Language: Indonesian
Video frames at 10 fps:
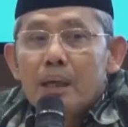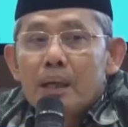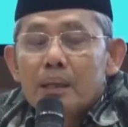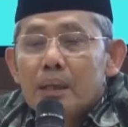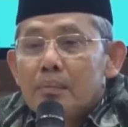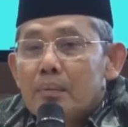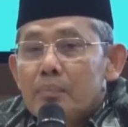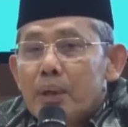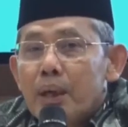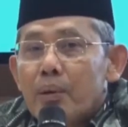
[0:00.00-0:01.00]

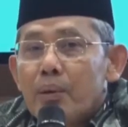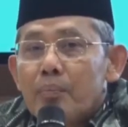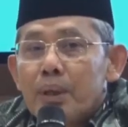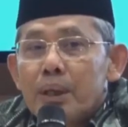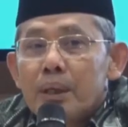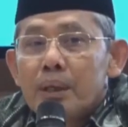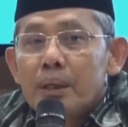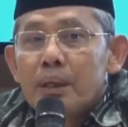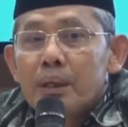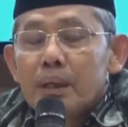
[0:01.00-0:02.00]
ketidakmampuan ekonomi.
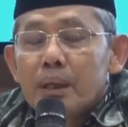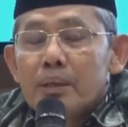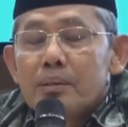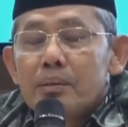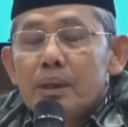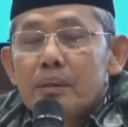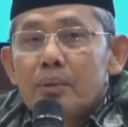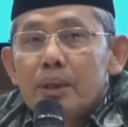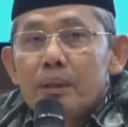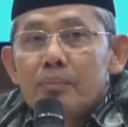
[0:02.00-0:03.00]
Nah, disitulah
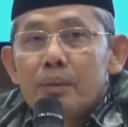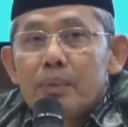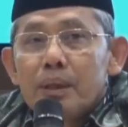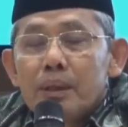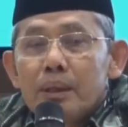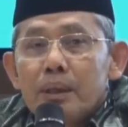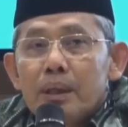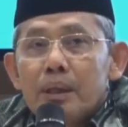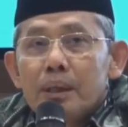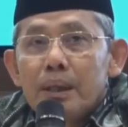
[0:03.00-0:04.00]
kemudian Muhammadiyah
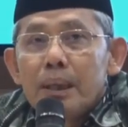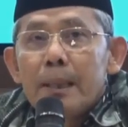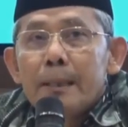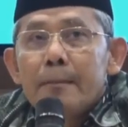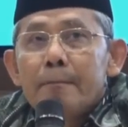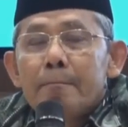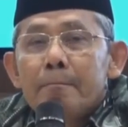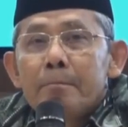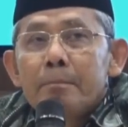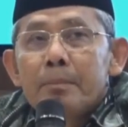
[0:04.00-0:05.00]
hadir.
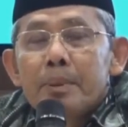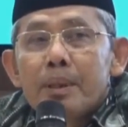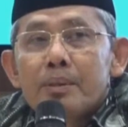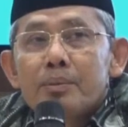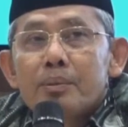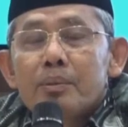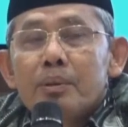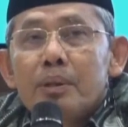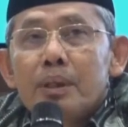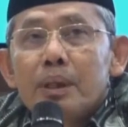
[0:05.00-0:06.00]
Dan
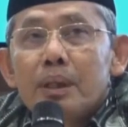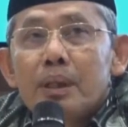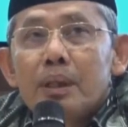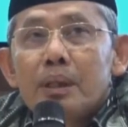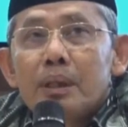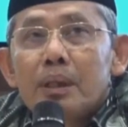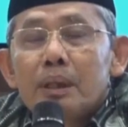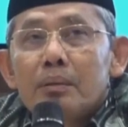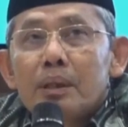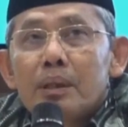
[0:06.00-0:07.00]
sesungguhnya
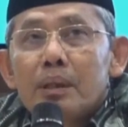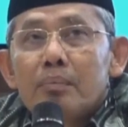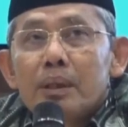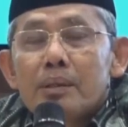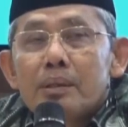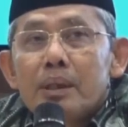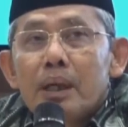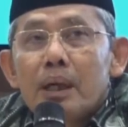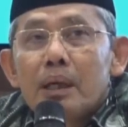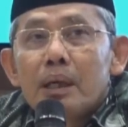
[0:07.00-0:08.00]
kalau kita melihat
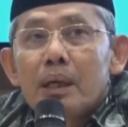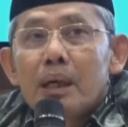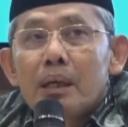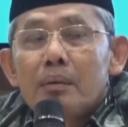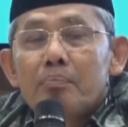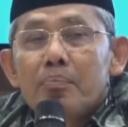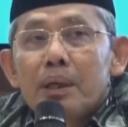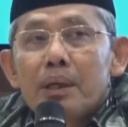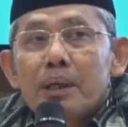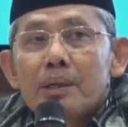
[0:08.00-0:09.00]
sejarah gerakan
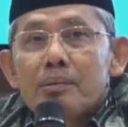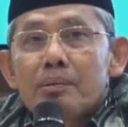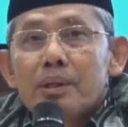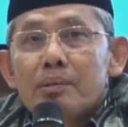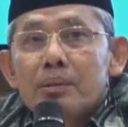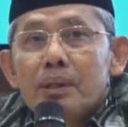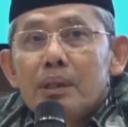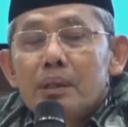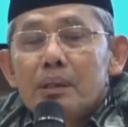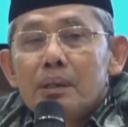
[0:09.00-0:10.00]
impak ini kan sesungguhnya sudah
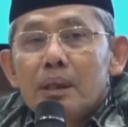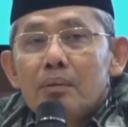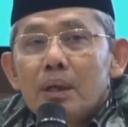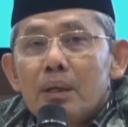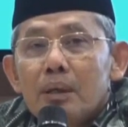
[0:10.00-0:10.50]
di, dilakukan oleh